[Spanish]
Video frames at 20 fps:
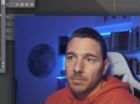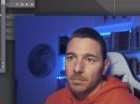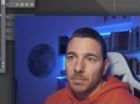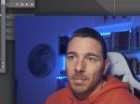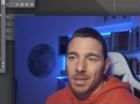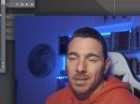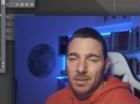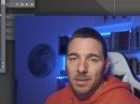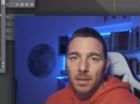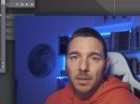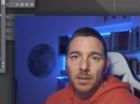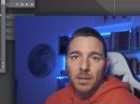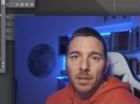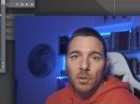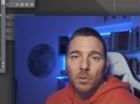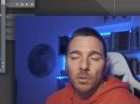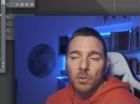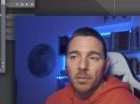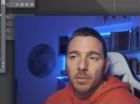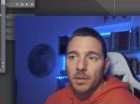bastante
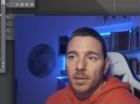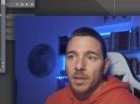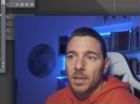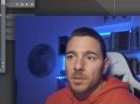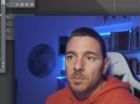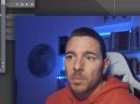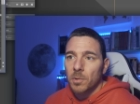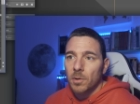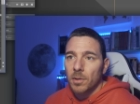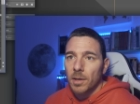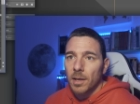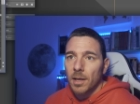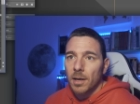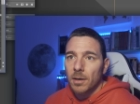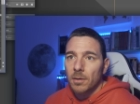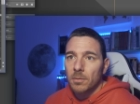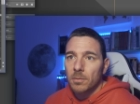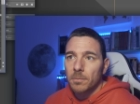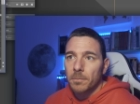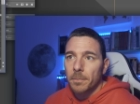conocidas por
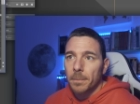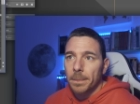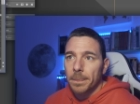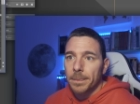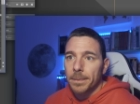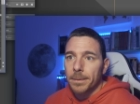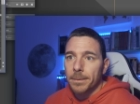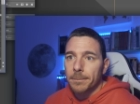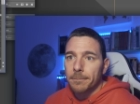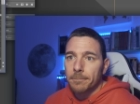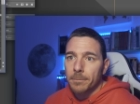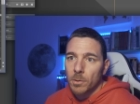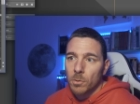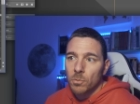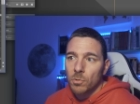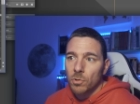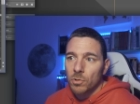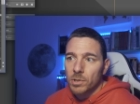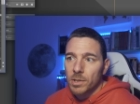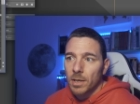dar Mm,
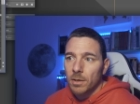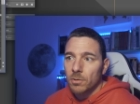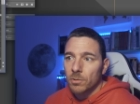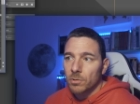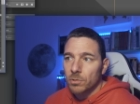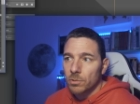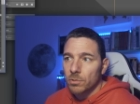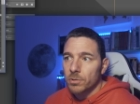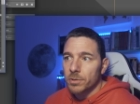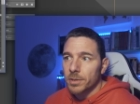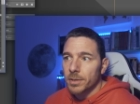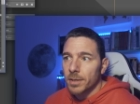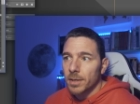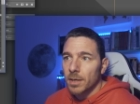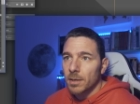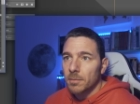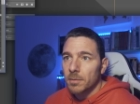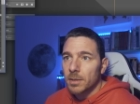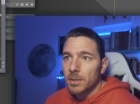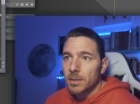unos halos
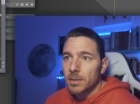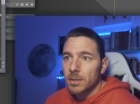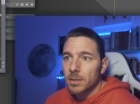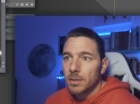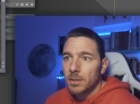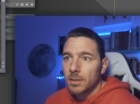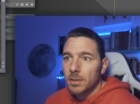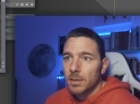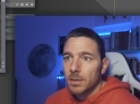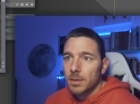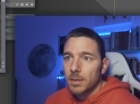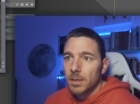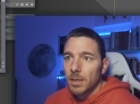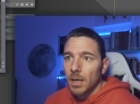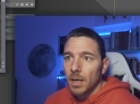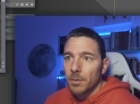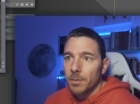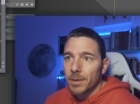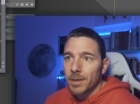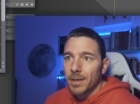considerables.
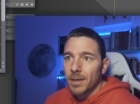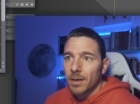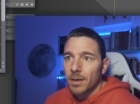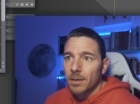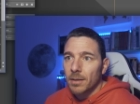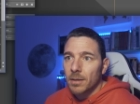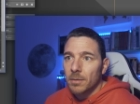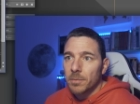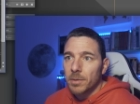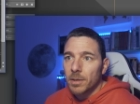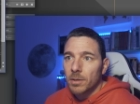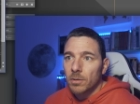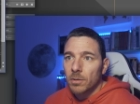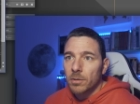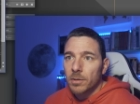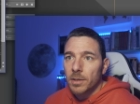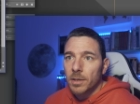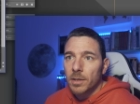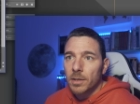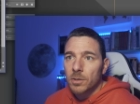A ver qué rendimiento
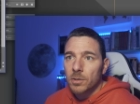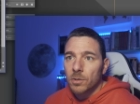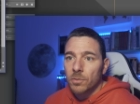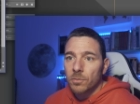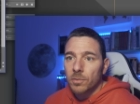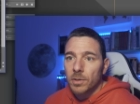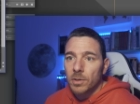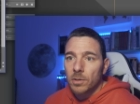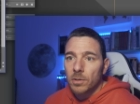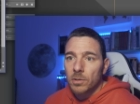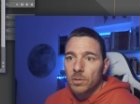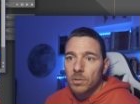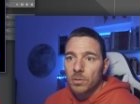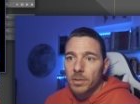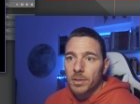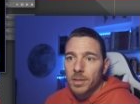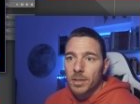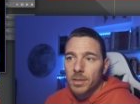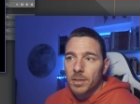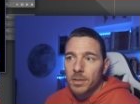tienen esos filtros
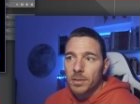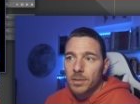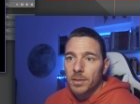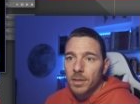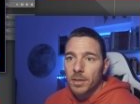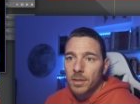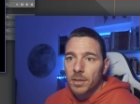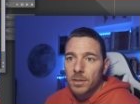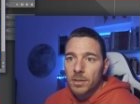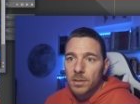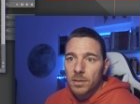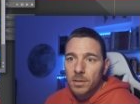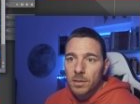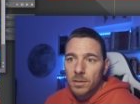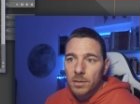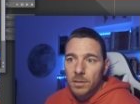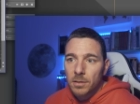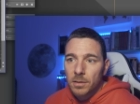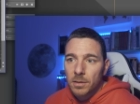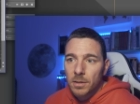con esas estrellas.
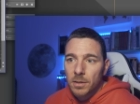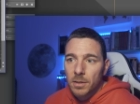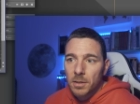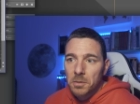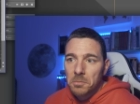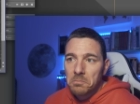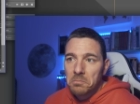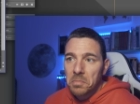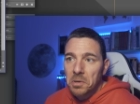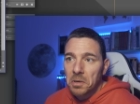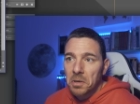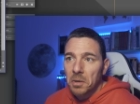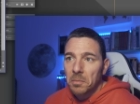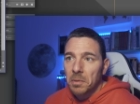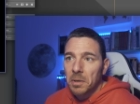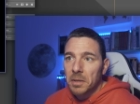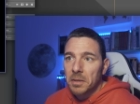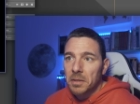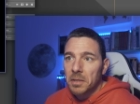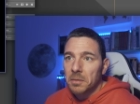Pero
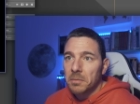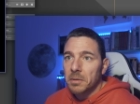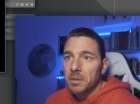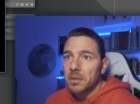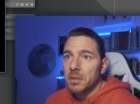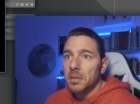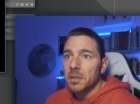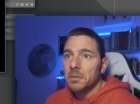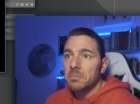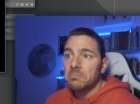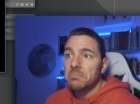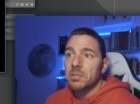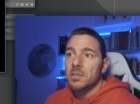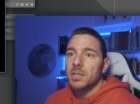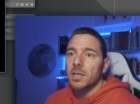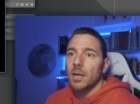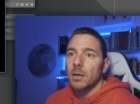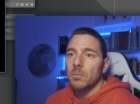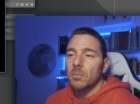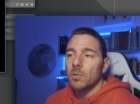aparentemente,
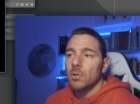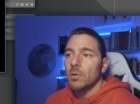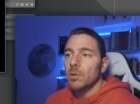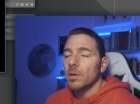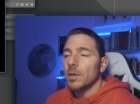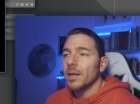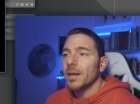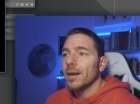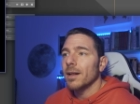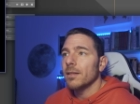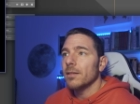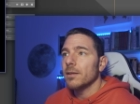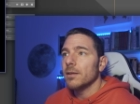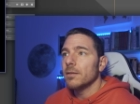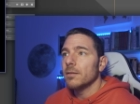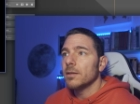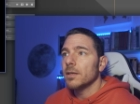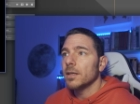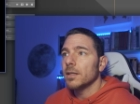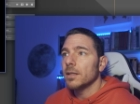salvo el
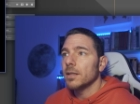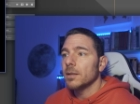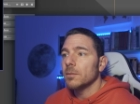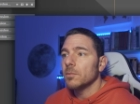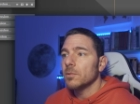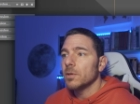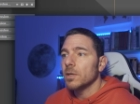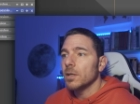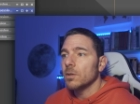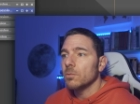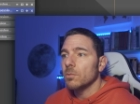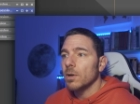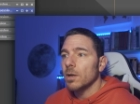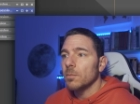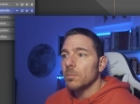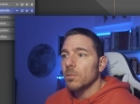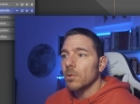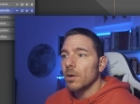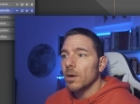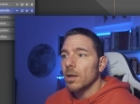gradiente que tenemos
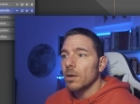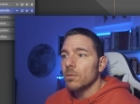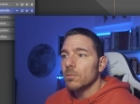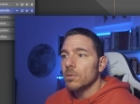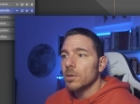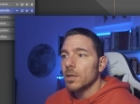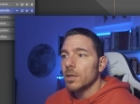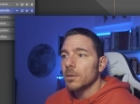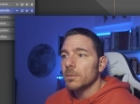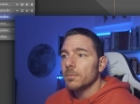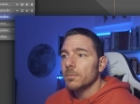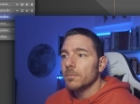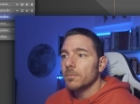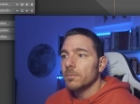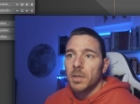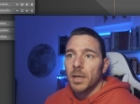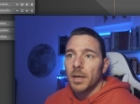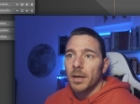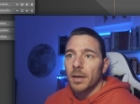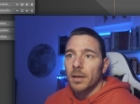natural por la luna,
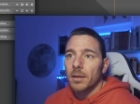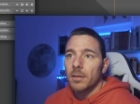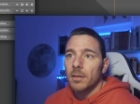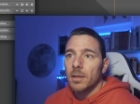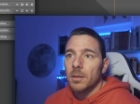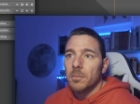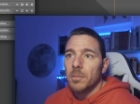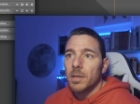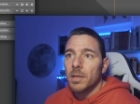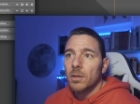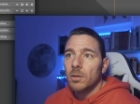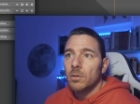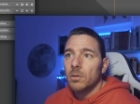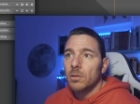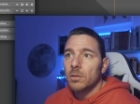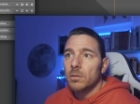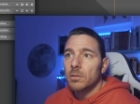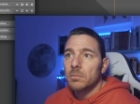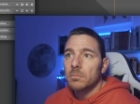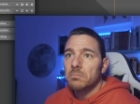el
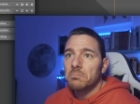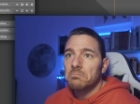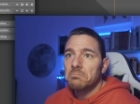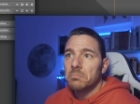rendimiento